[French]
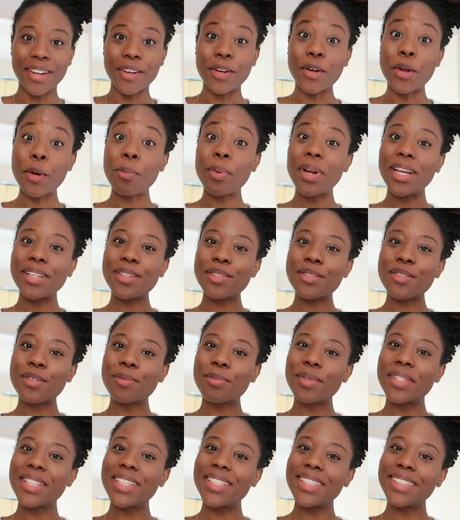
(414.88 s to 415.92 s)
Le plat de ce
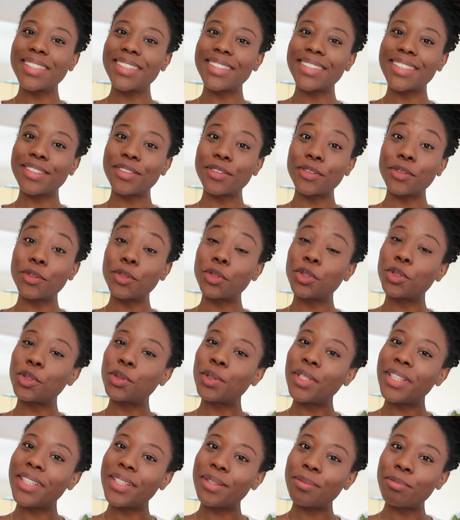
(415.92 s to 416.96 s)
midi, c'est un
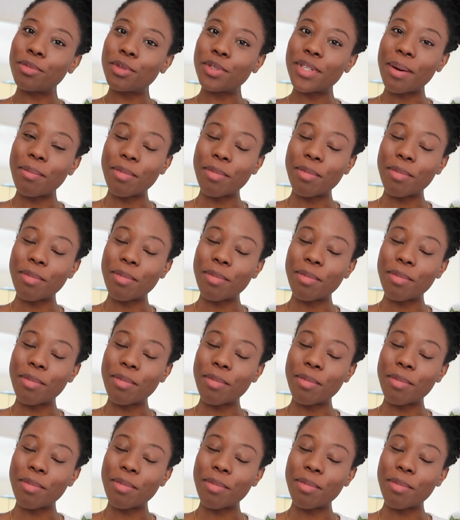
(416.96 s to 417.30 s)
joli Buddha